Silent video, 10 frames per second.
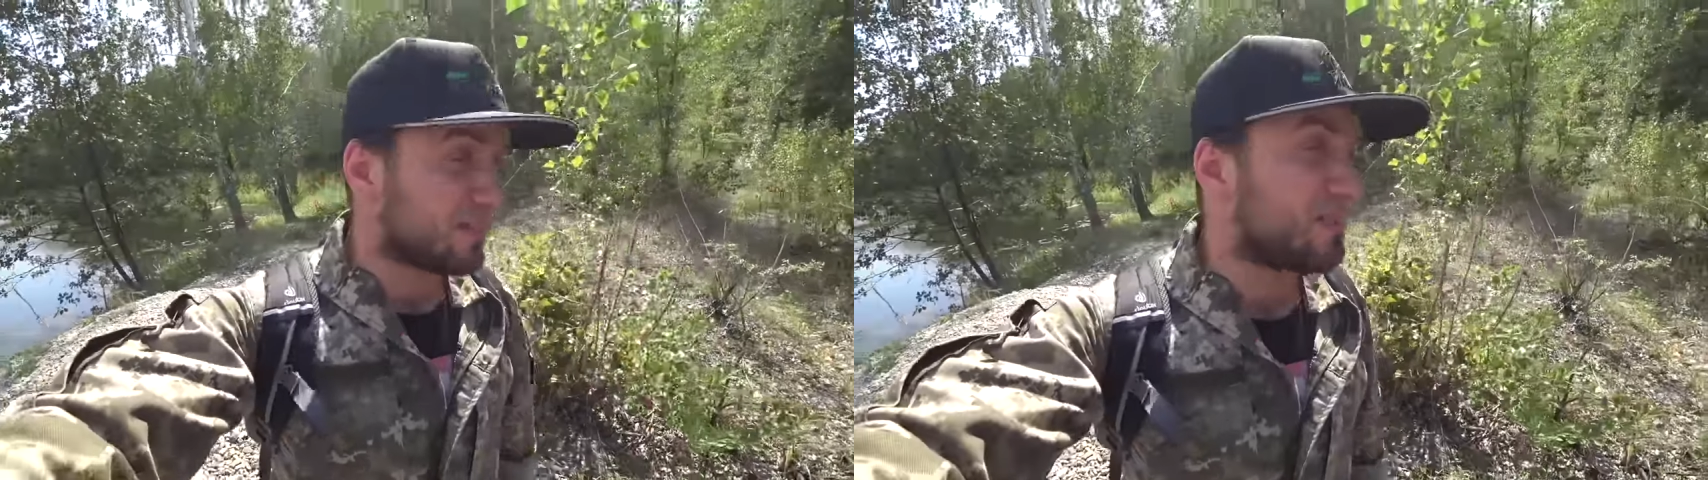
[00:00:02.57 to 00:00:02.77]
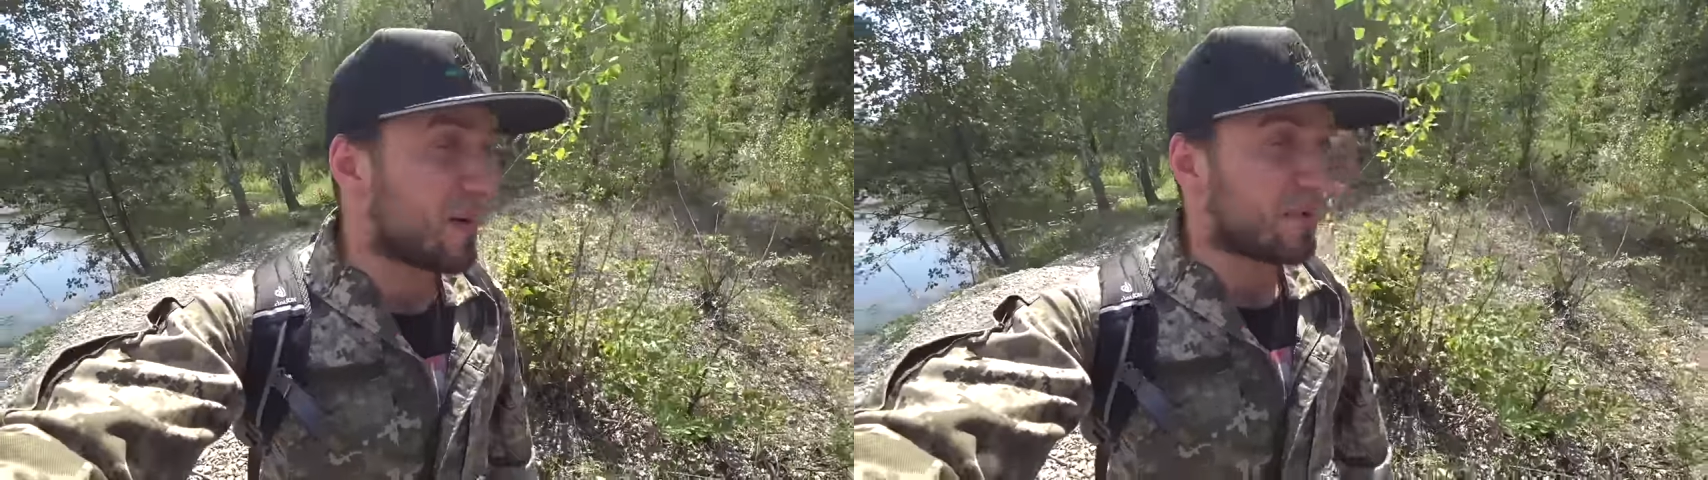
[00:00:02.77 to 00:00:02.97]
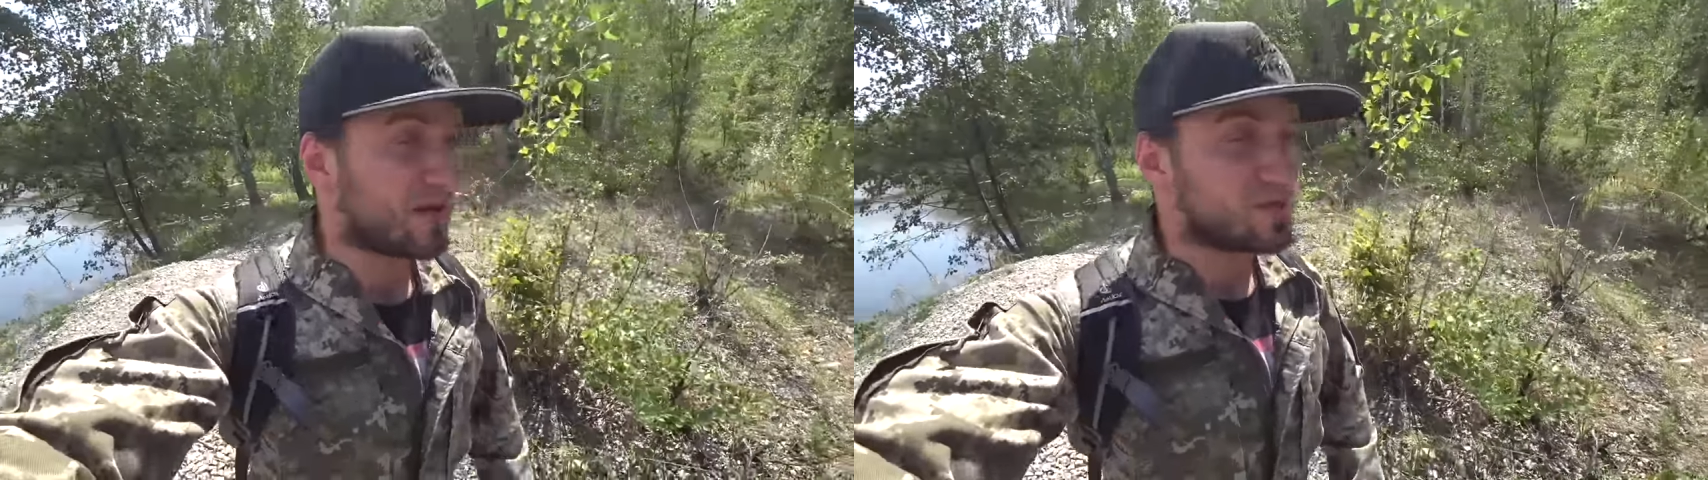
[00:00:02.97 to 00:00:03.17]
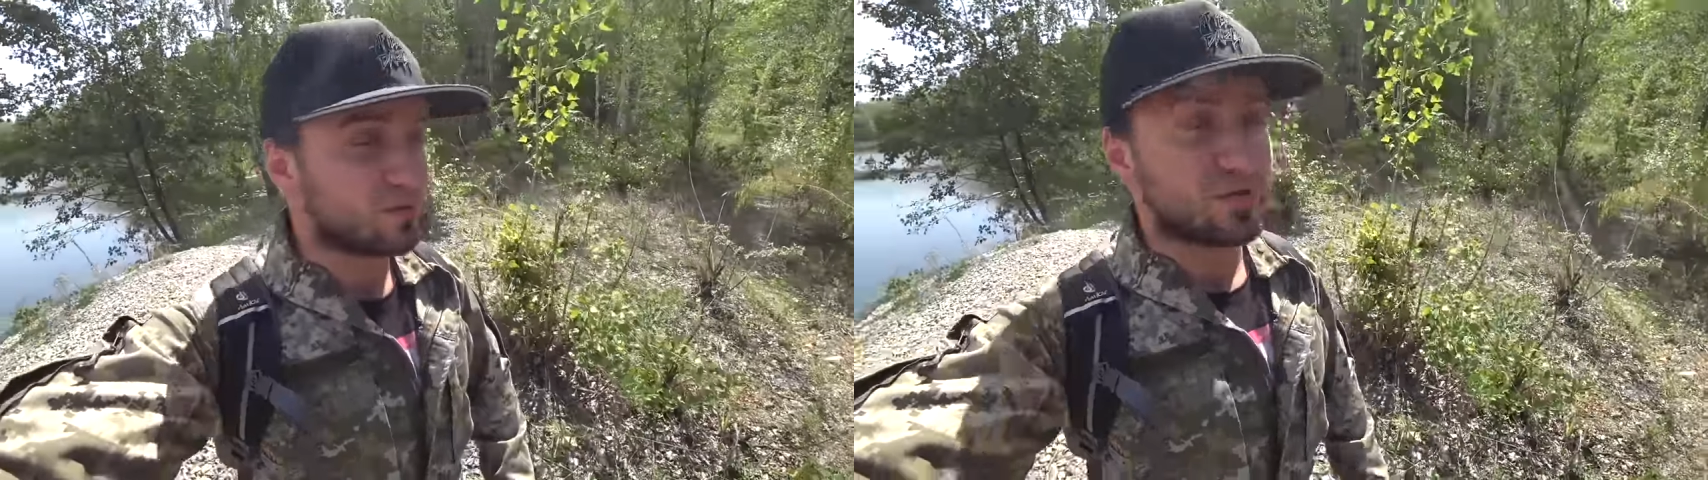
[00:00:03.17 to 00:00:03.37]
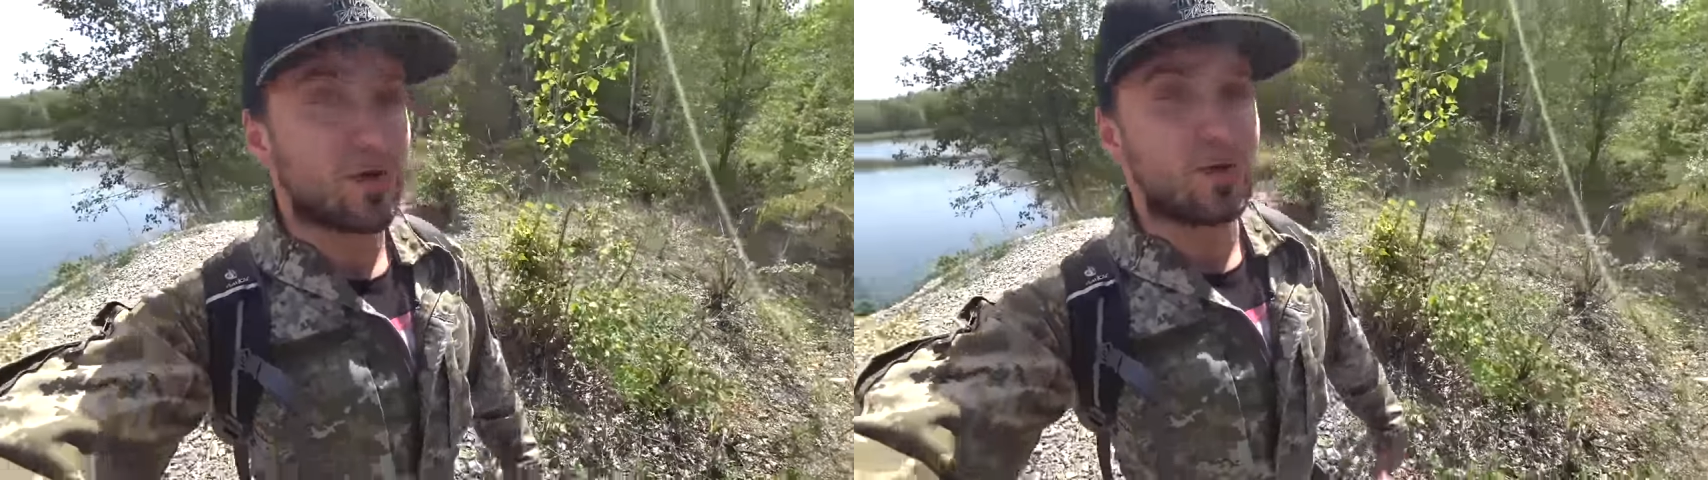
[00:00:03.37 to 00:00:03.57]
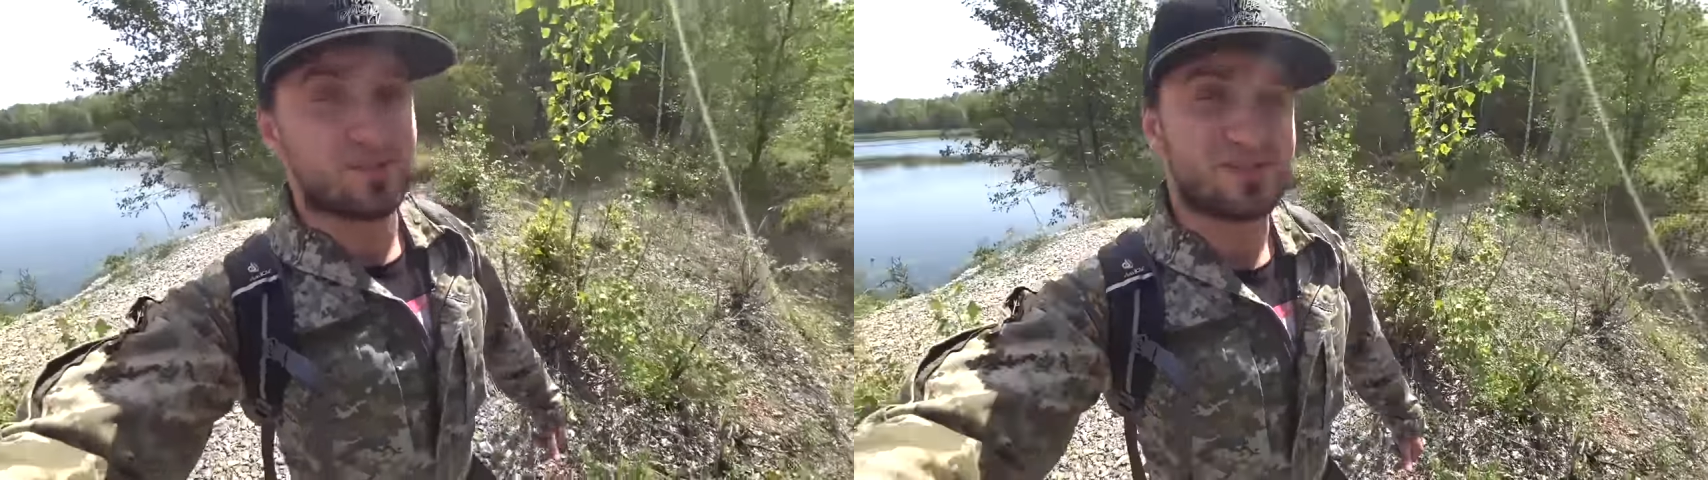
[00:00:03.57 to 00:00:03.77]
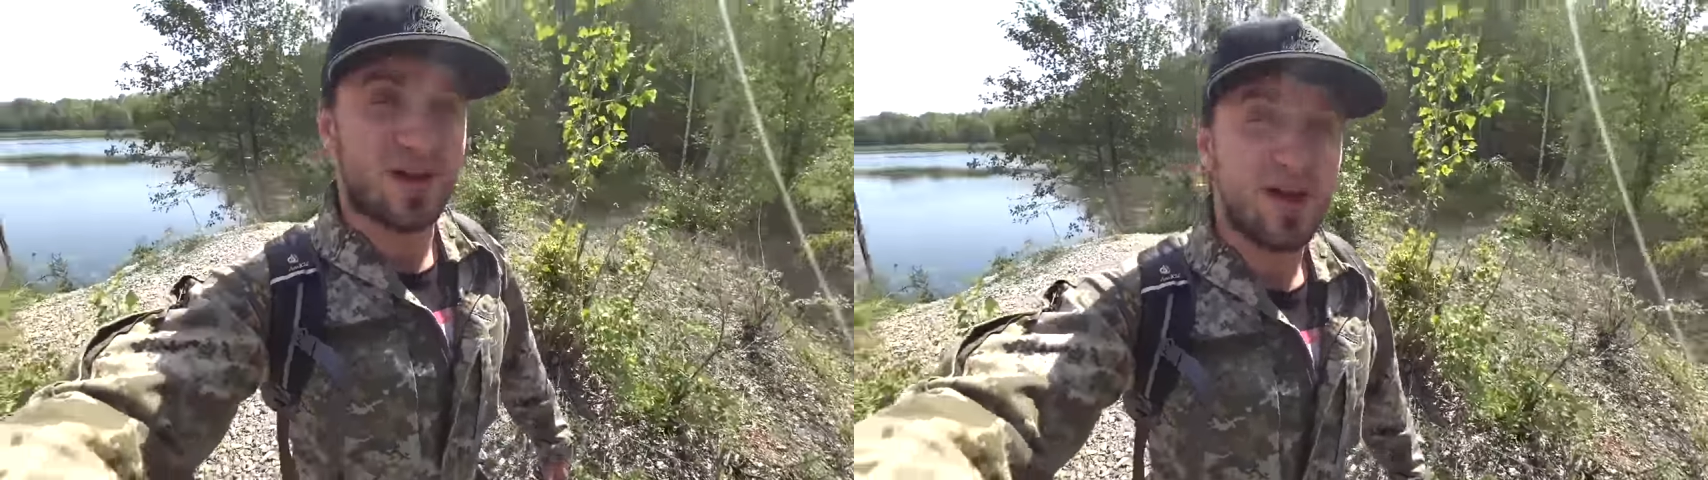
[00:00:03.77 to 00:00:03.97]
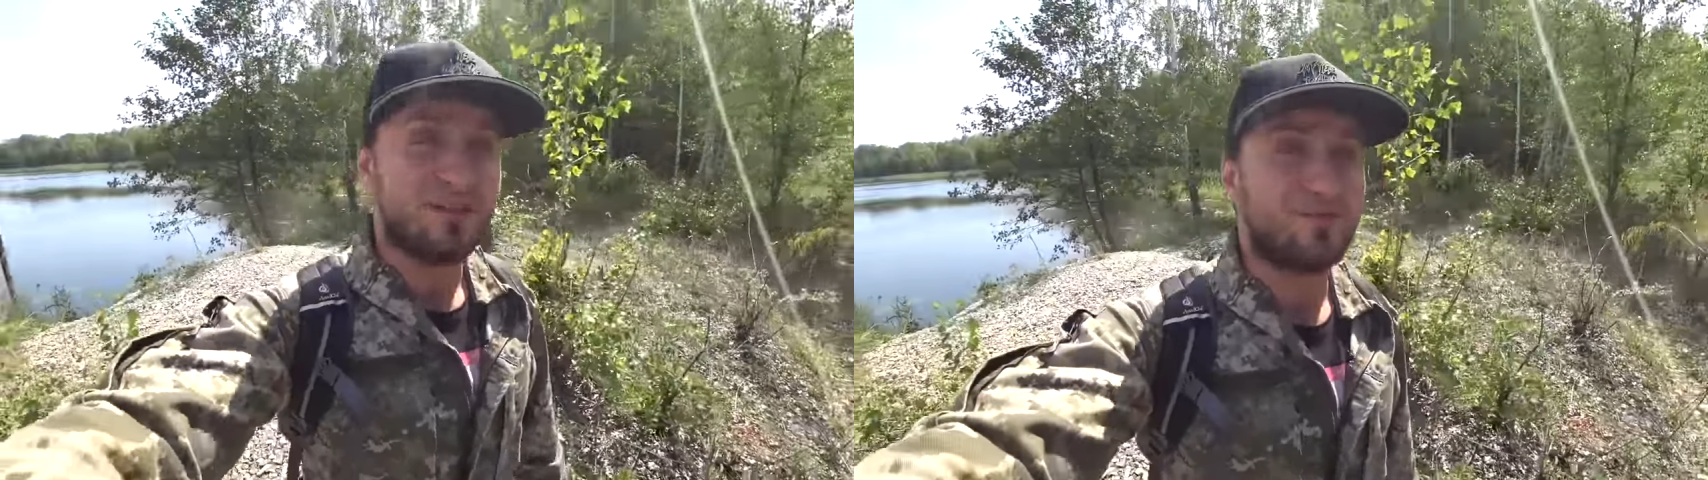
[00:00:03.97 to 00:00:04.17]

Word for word: мы по-прежнему находимся